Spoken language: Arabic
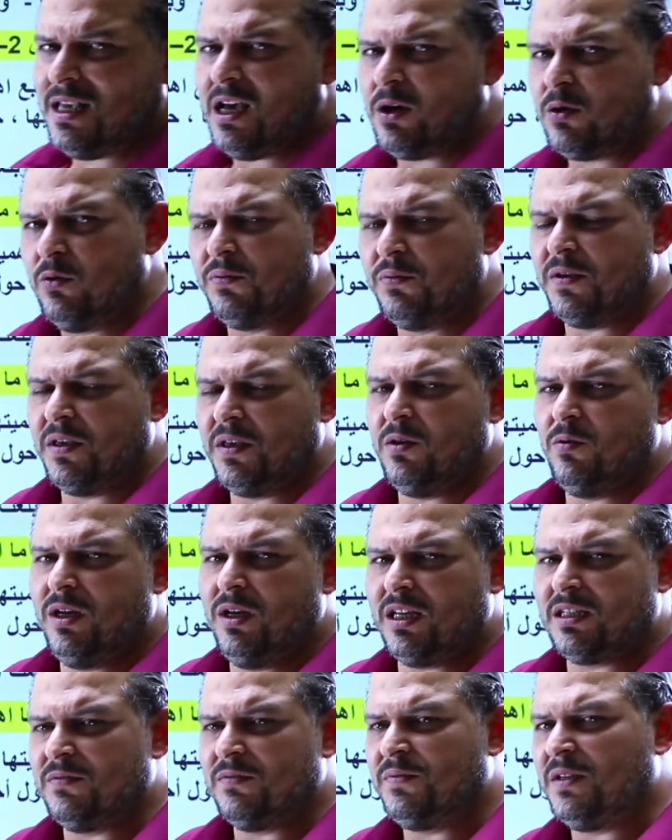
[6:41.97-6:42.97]
حكوا فيه
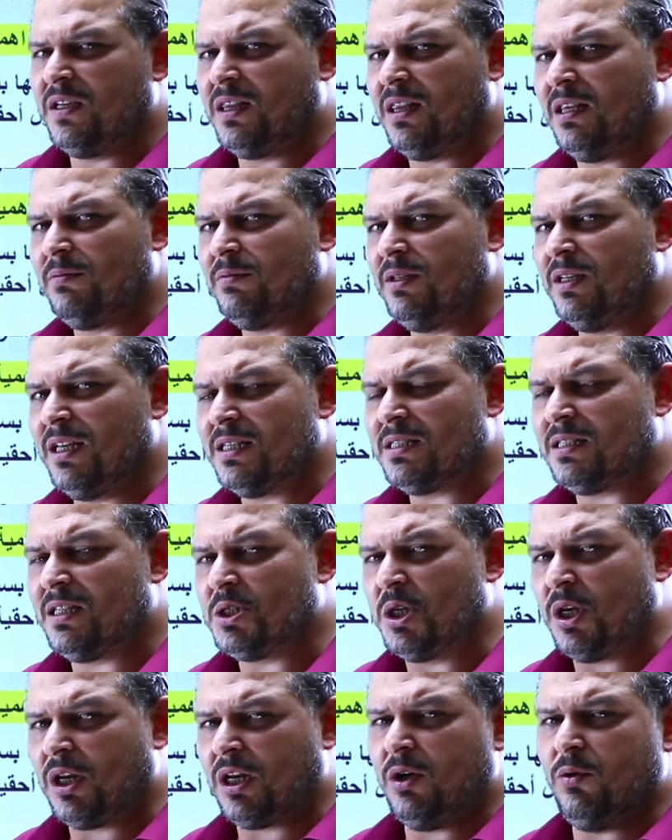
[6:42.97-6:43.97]
ولكن في كثير من الناس
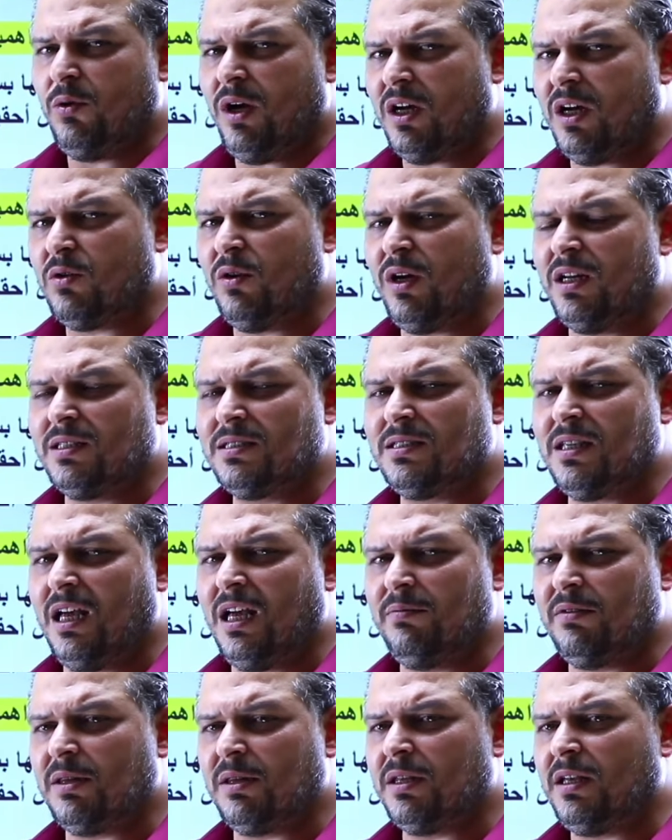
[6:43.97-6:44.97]
تجرأوا وحكوا عن
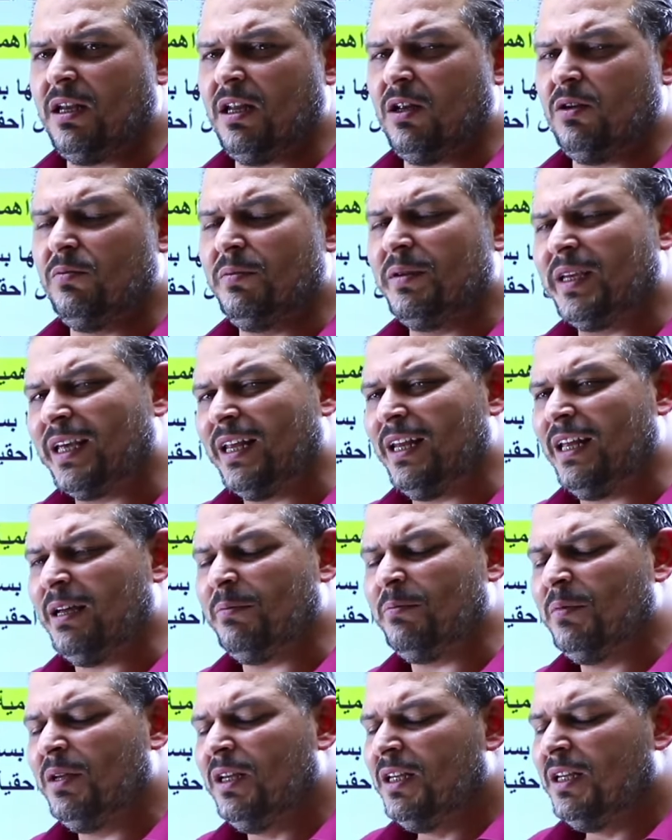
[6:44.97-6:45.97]
الصحابه رضي الله عنهم
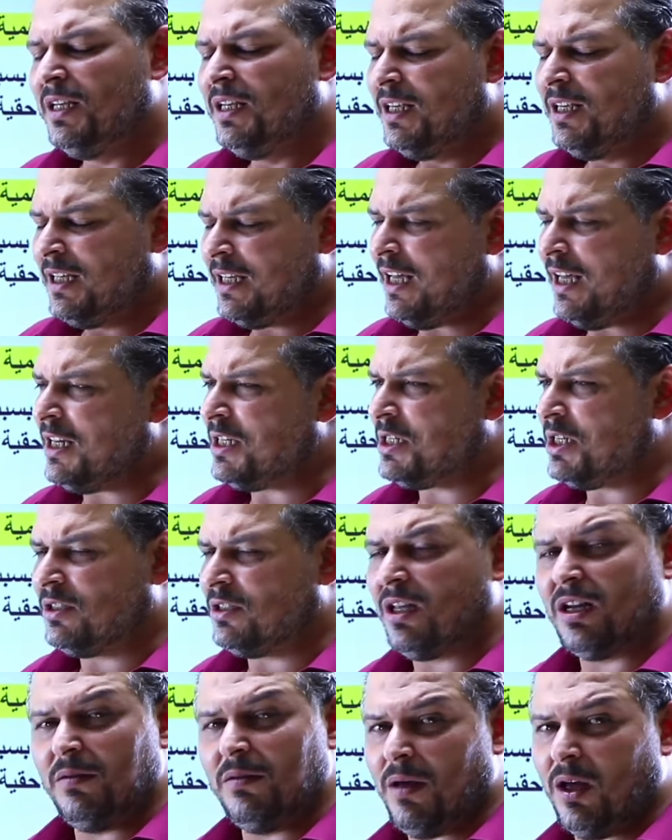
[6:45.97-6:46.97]
بكلام خارج
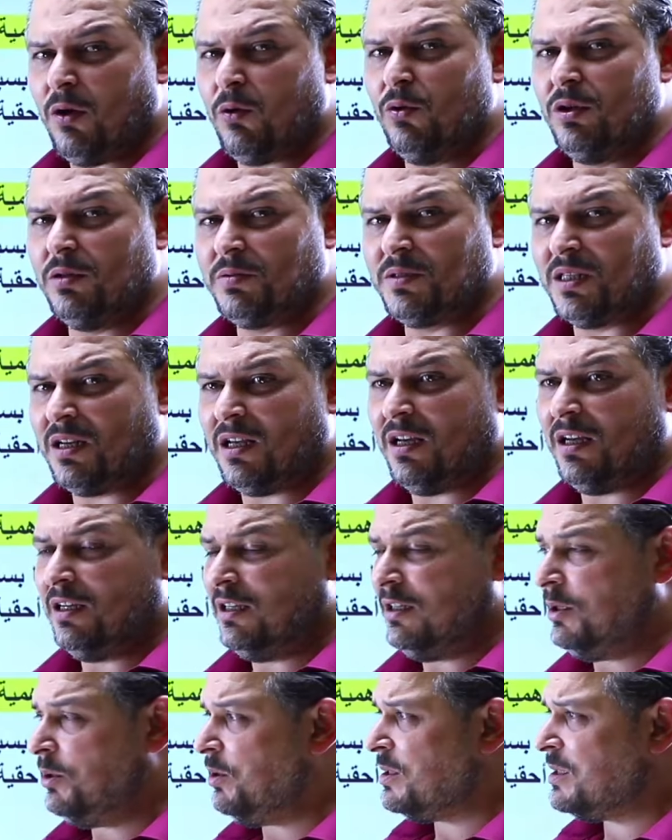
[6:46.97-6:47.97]
اطار المعقول
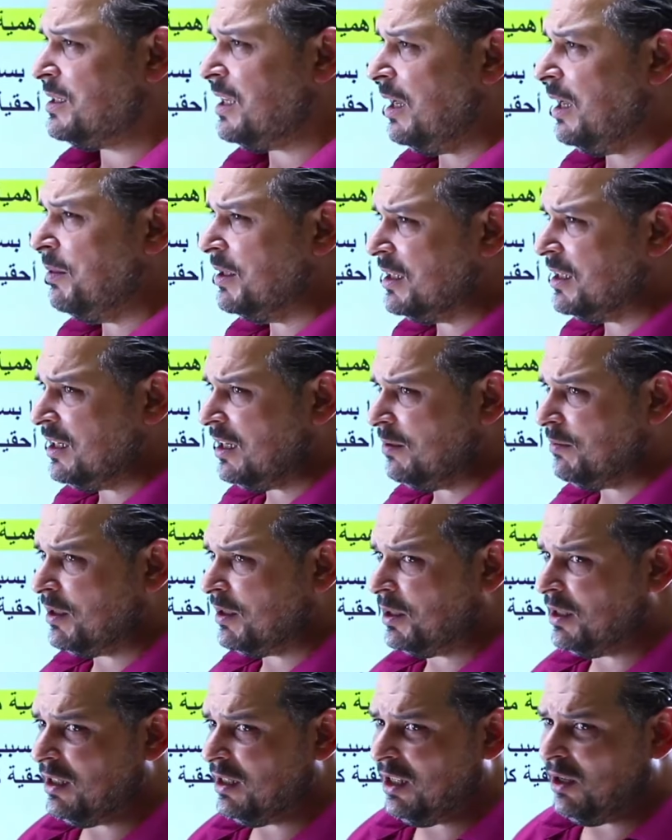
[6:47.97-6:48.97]
بصراحه هذول الصحابه الكرام
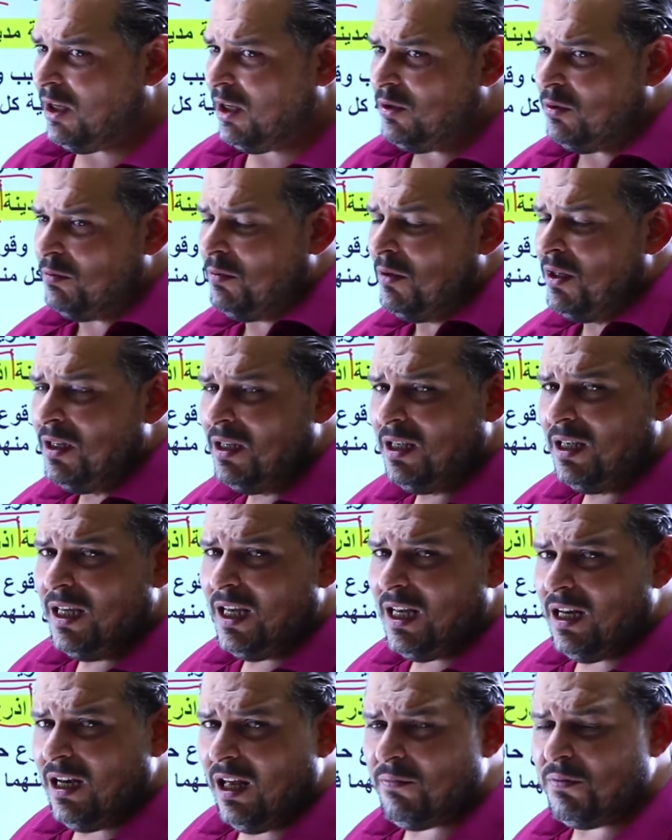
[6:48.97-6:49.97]
رضي الله عنهم
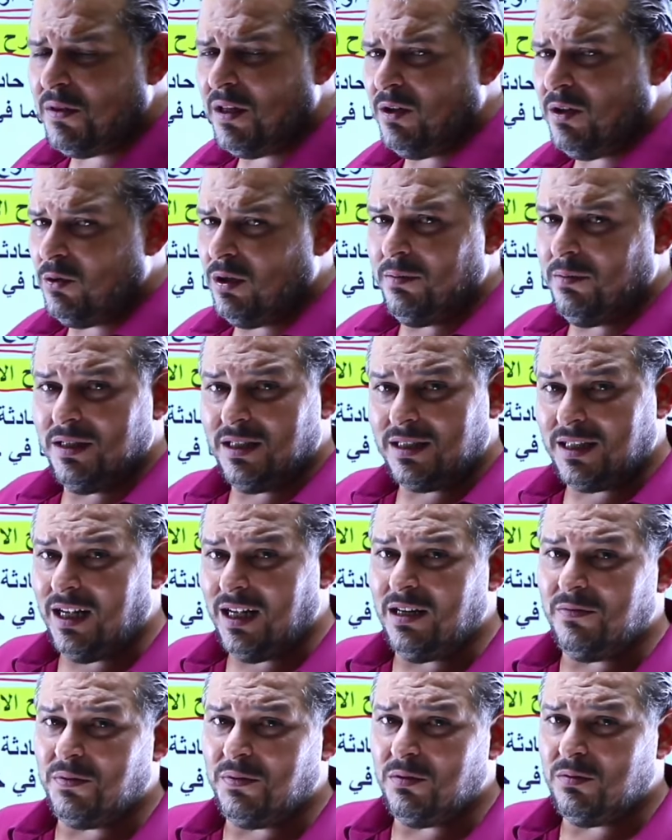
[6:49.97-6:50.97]
الافضل انه لما
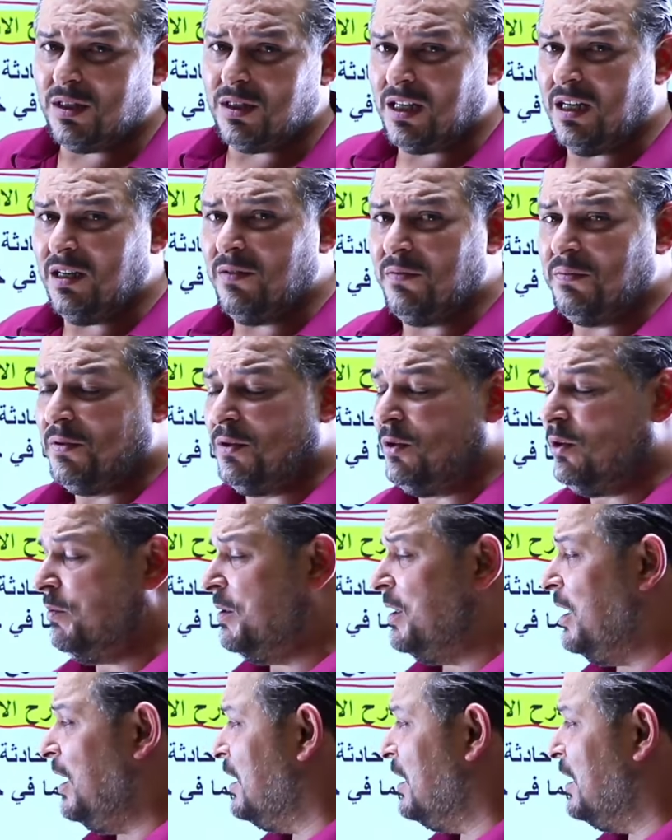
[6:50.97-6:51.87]
نتكلم فيهم نتكلم في نوع من